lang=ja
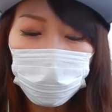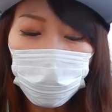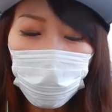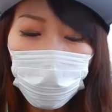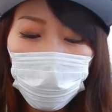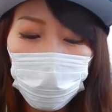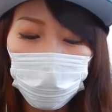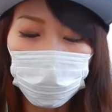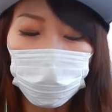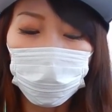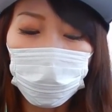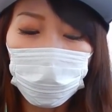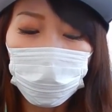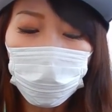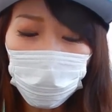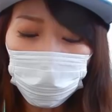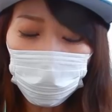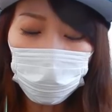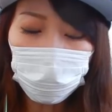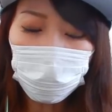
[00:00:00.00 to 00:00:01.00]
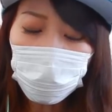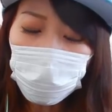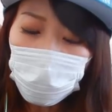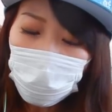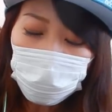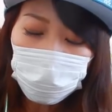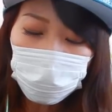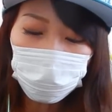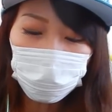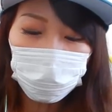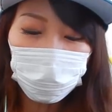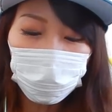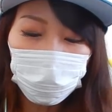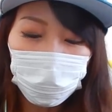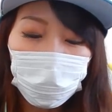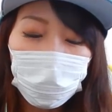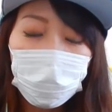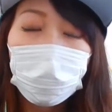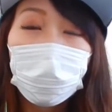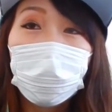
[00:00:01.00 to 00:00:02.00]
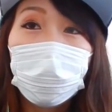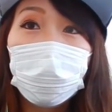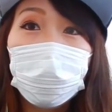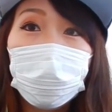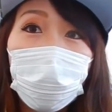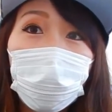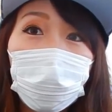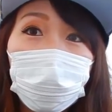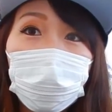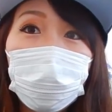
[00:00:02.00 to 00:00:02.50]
ごいほどに攻撃いたす。そう、